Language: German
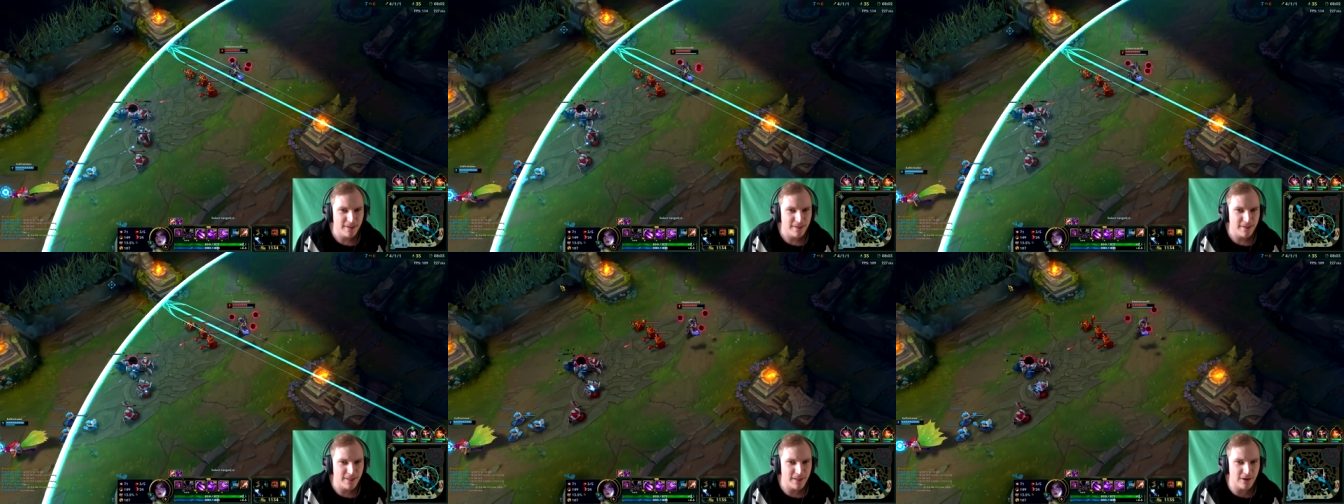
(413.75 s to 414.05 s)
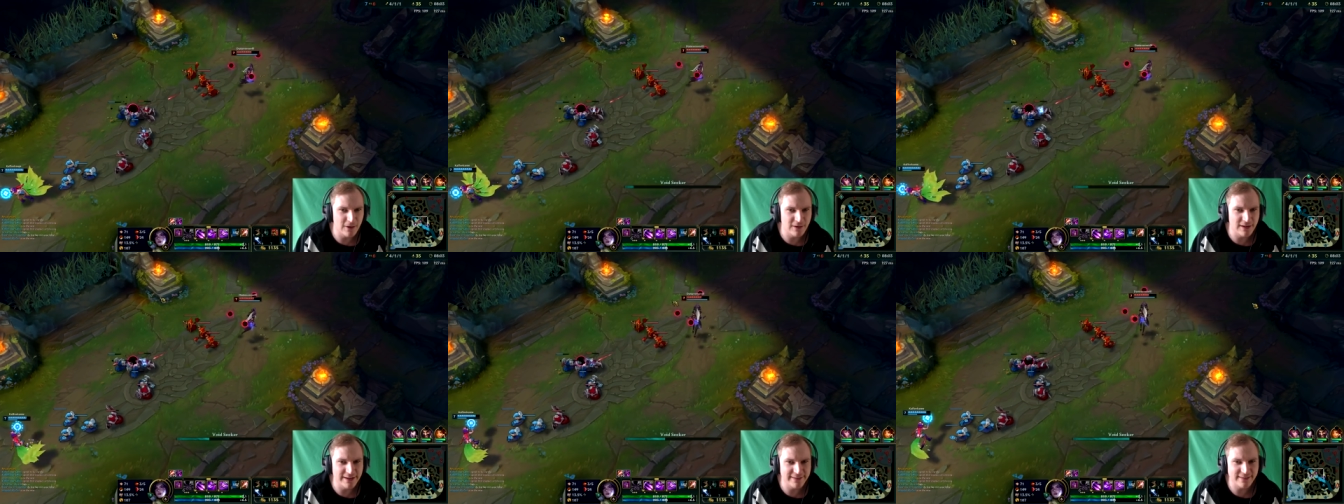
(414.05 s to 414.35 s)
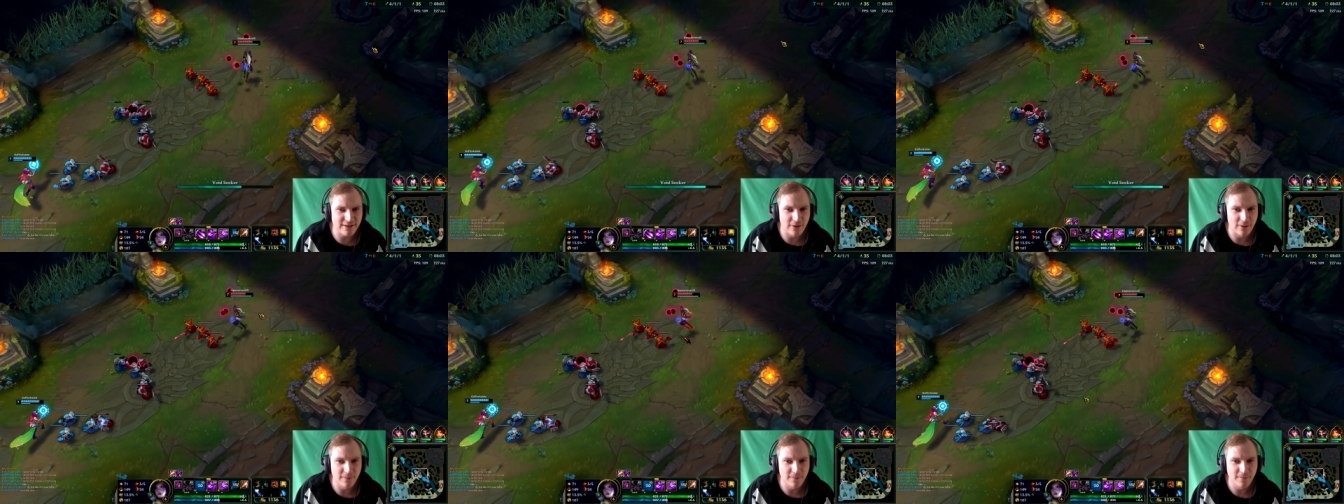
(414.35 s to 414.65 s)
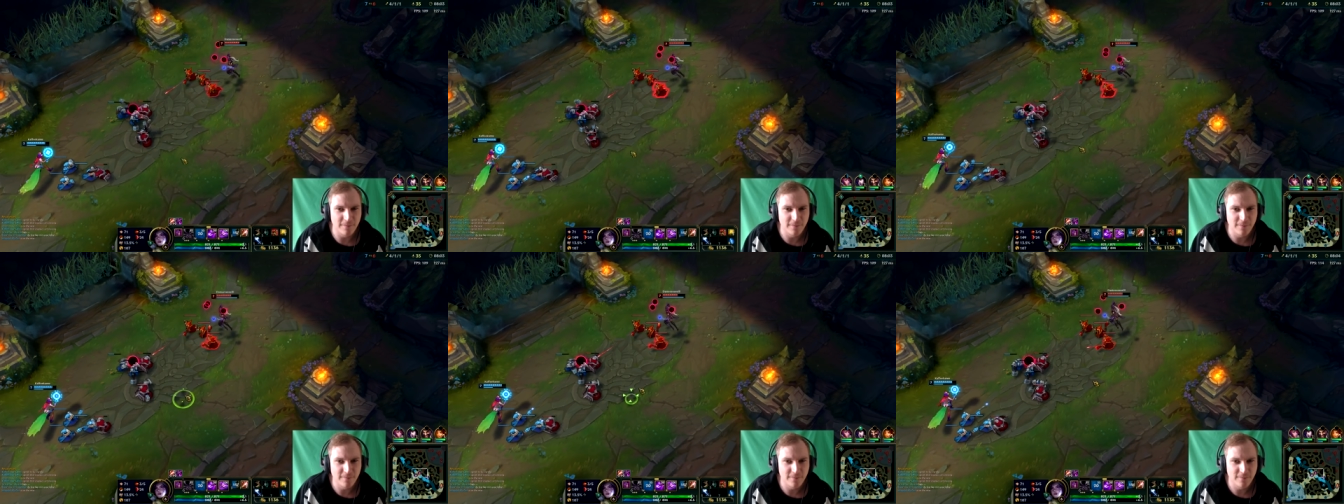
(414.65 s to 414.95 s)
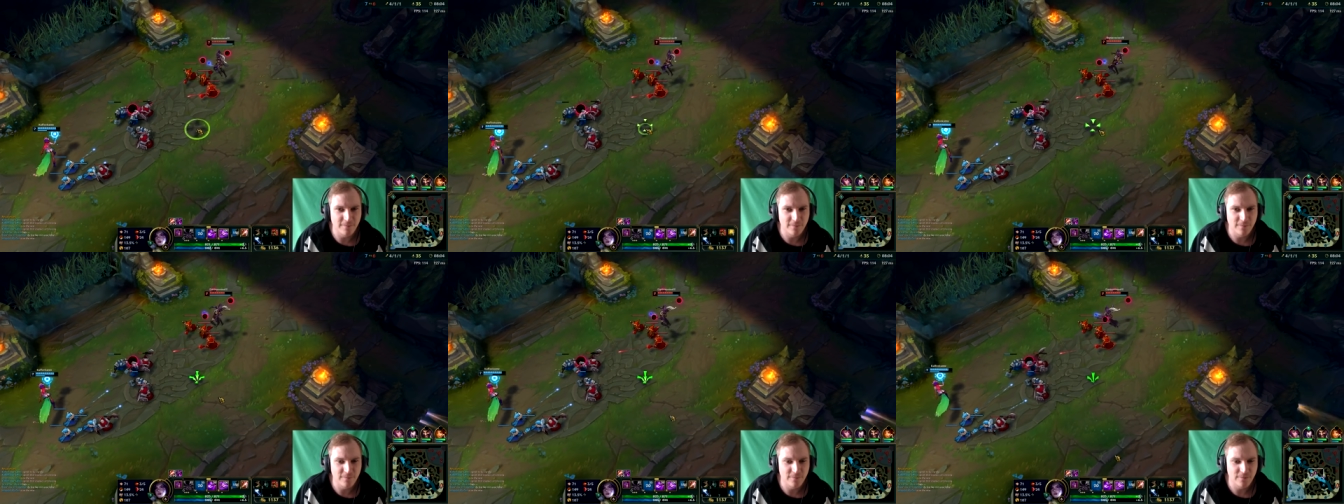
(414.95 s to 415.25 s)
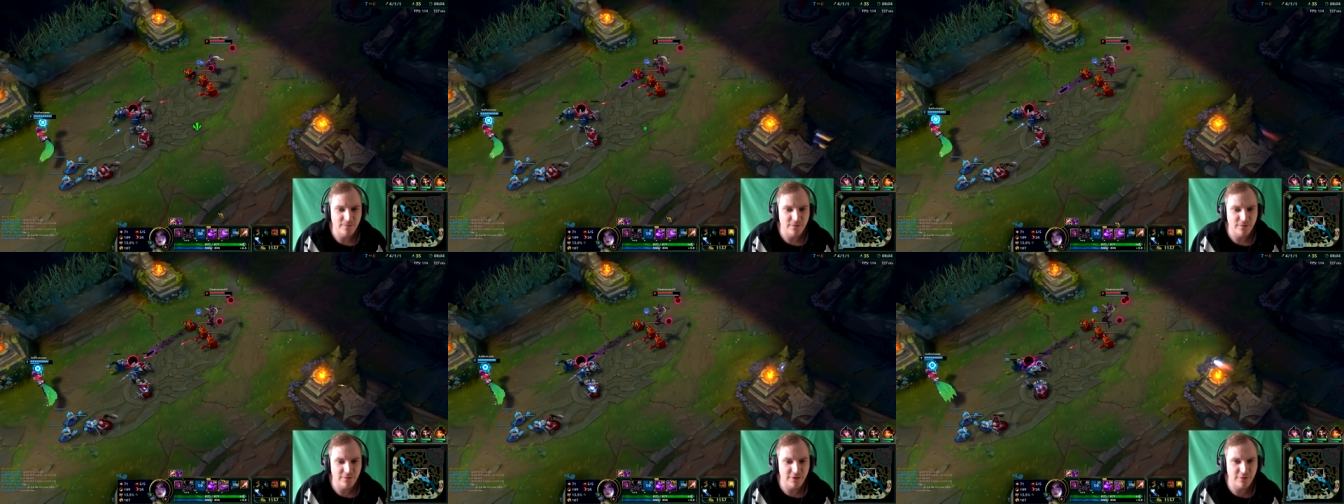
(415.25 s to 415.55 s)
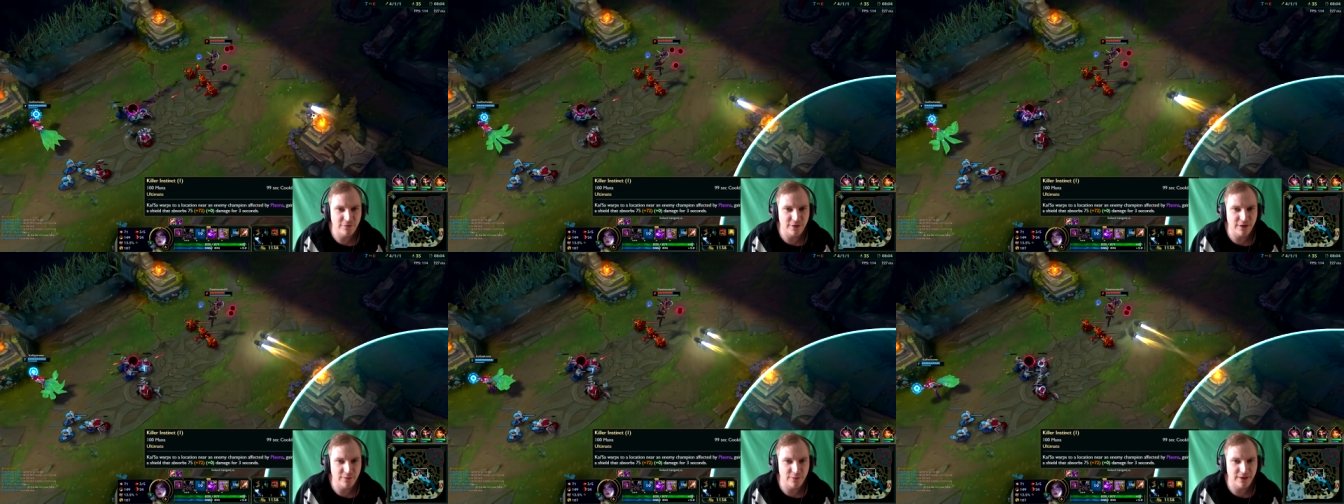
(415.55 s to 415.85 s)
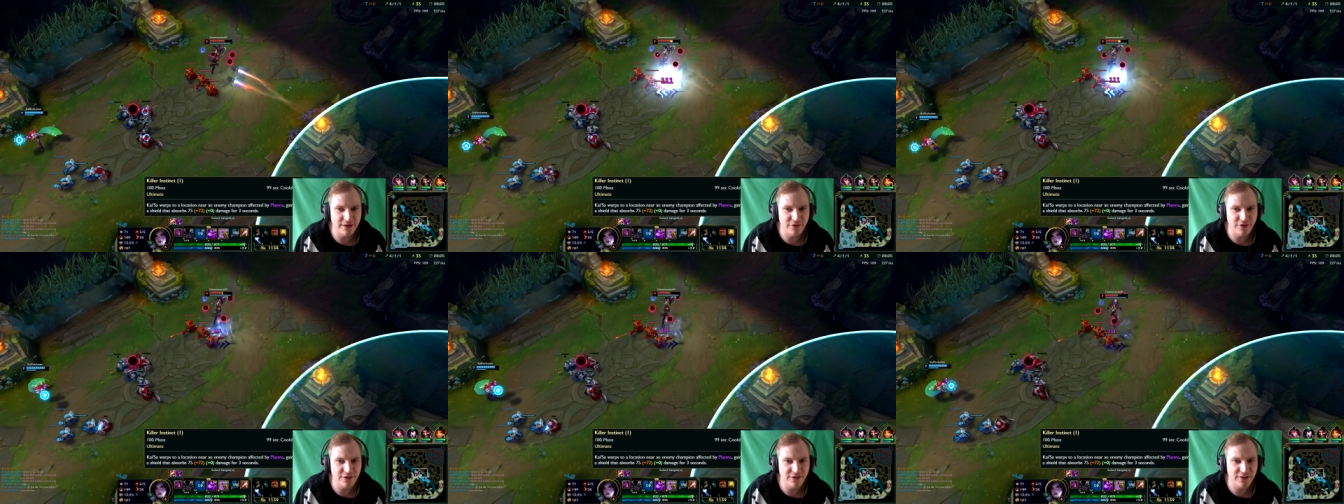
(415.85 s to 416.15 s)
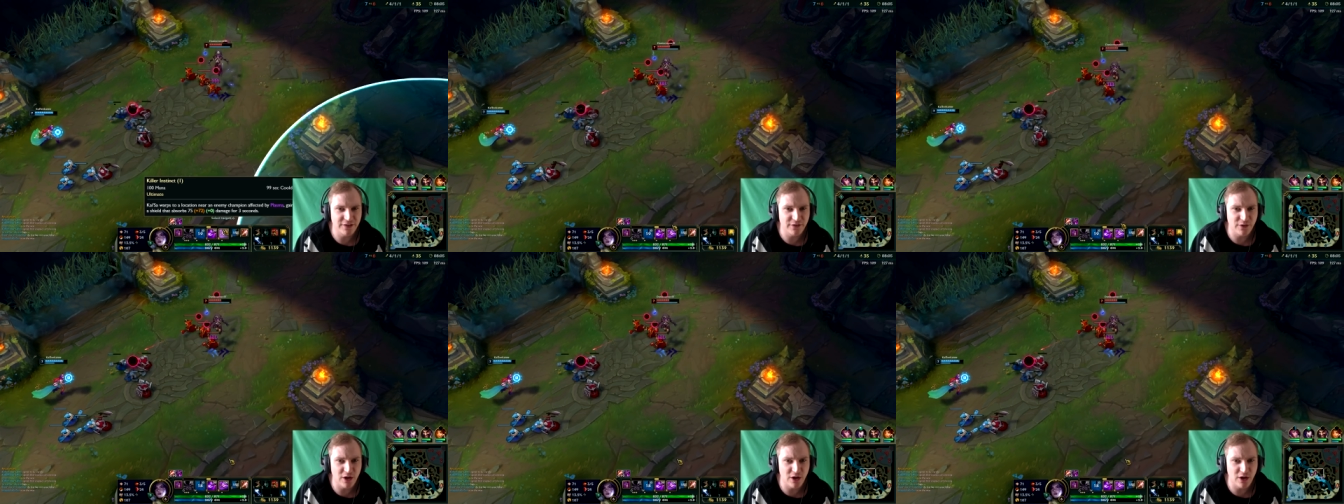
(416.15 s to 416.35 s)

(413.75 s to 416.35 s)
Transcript: Und let's go. Wie viel Range hat das?